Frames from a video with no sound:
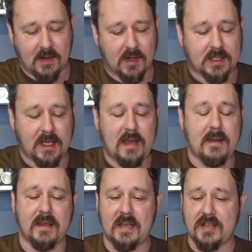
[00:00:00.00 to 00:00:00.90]
Вот,
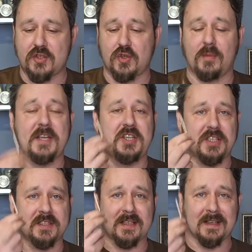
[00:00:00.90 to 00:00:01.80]
и есть
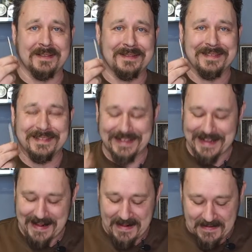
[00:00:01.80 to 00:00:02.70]
зубочистка.
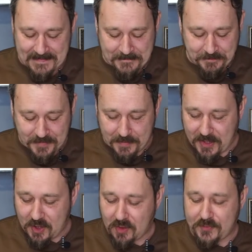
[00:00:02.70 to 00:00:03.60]

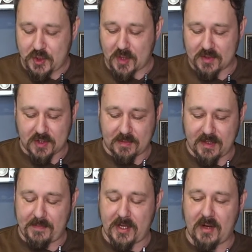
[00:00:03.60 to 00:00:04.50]
Прикол в чем, что
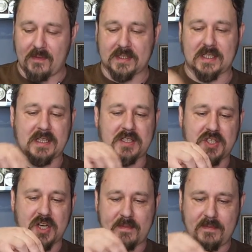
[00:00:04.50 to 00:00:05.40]
мы берем вот этот
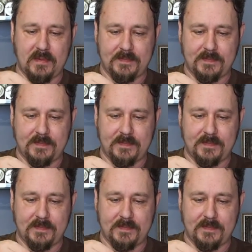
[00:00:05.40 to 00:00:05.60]
джем.